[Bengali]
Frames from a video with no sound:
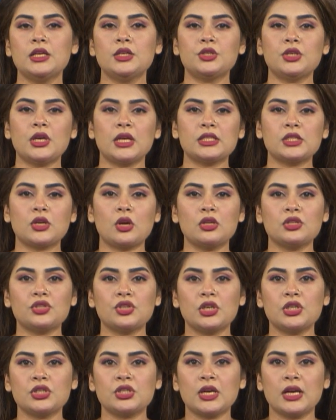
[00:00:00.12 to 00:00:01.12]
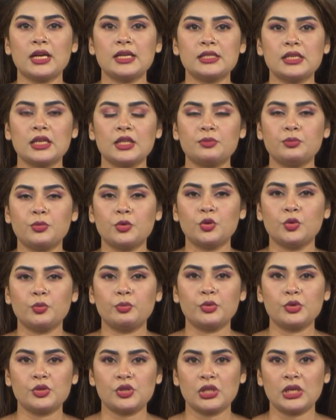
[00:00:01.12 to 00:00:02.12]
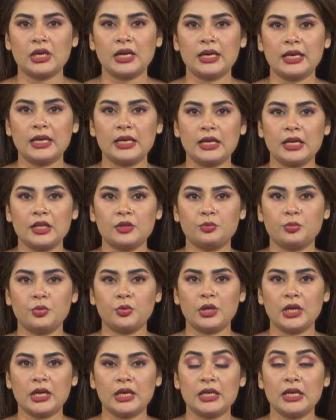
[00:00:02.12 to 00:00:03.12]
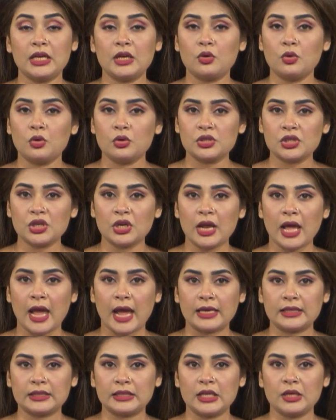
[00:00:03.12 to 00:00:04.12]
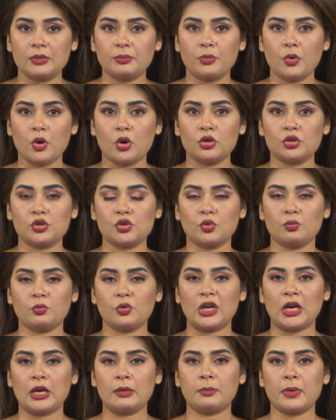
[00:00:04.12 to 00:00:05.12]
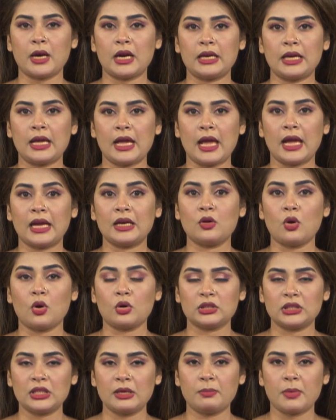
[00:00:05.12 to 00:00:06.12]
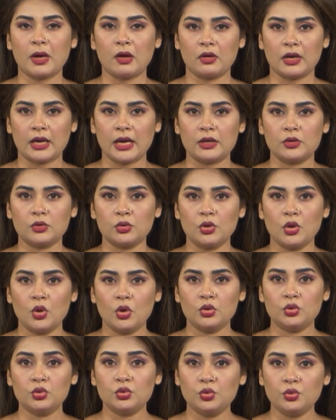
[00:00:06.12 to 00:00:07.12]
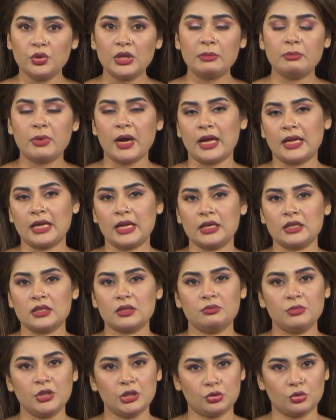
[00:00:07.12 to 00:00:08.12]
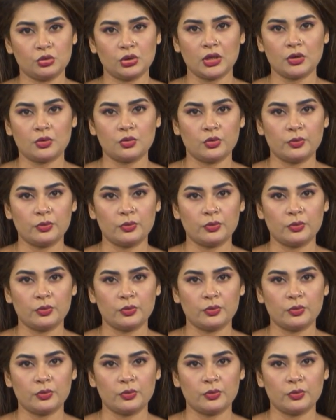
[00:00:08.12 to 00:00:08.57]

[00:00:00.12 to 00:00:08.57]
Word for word: সিরাজগঞ্জের শাহজাদপুর উপজেলার এনায়েতপুরে নিখোঁজের একদিন পর যমুনার পারে এক গর্তে পাওয়া গেল দুই ভাইয়ের মৃতদেহ